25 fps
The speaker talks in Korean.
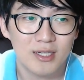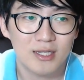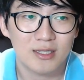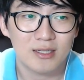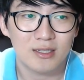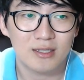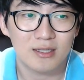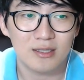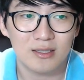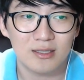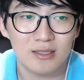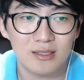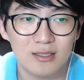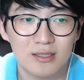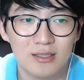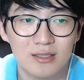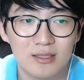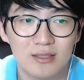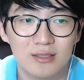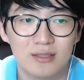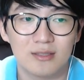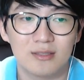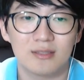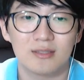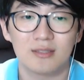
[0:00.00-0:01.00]
그,
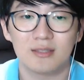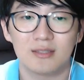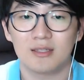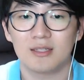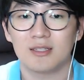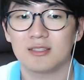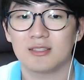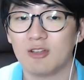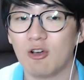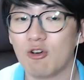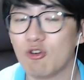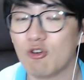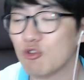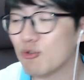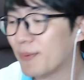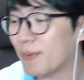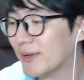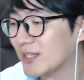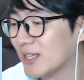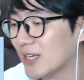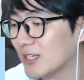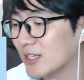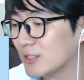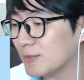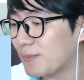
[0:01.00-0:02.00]

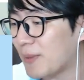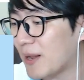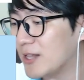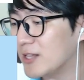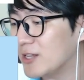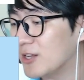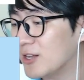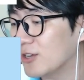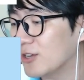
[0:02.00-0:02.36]
1948년